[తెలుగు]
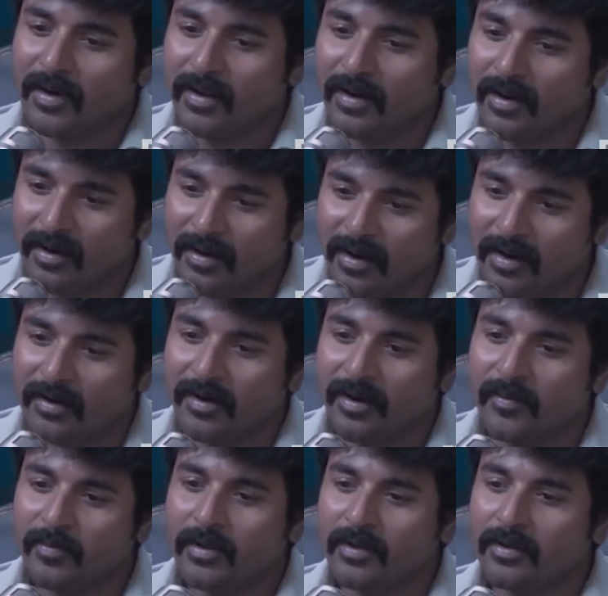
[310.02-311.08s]
మా కంపెనీలో రెండు
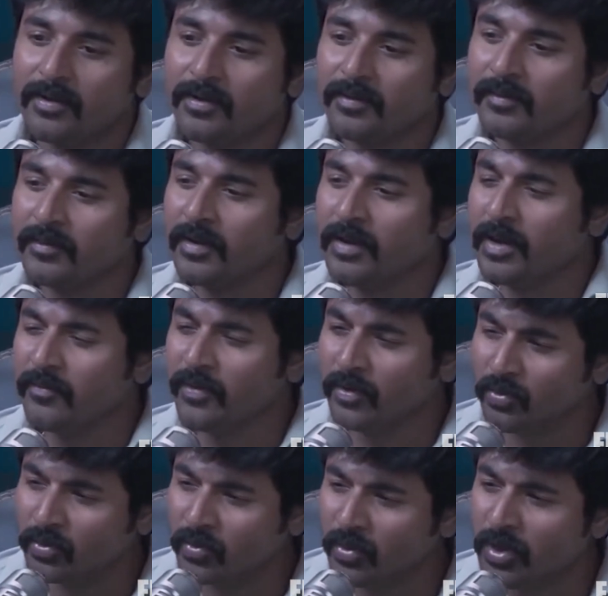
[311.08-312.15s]
రోజులు ట్రయల్ చేసింది
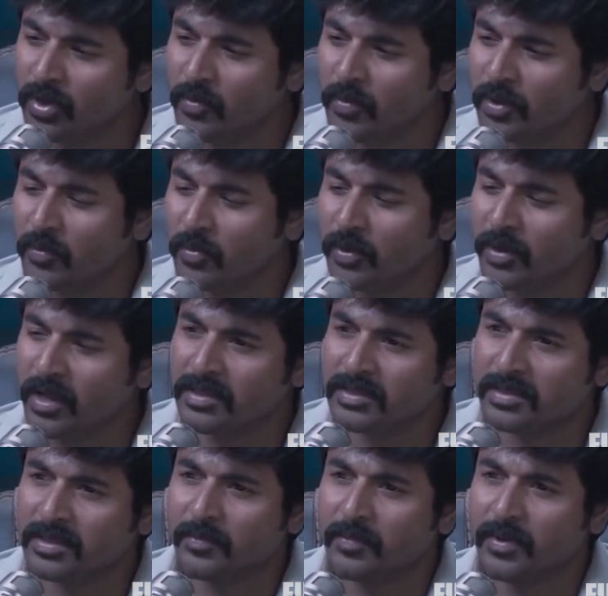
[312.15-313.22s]
కేవలం ఖర్చు వేసుకుని
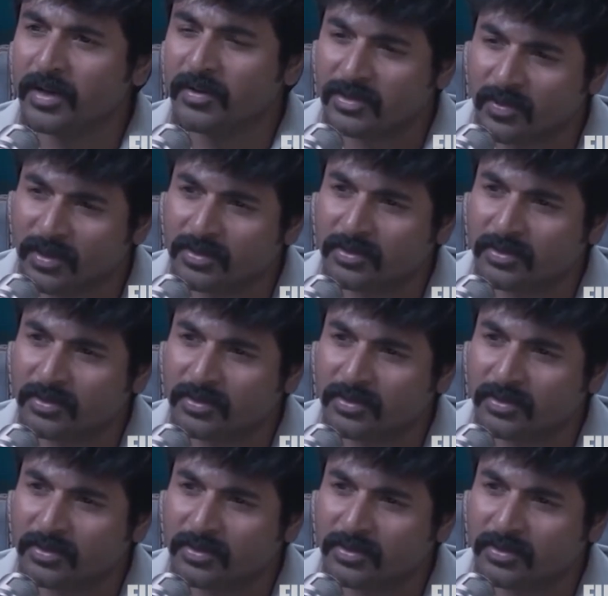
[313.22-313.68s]
ఐదు కంపెనీల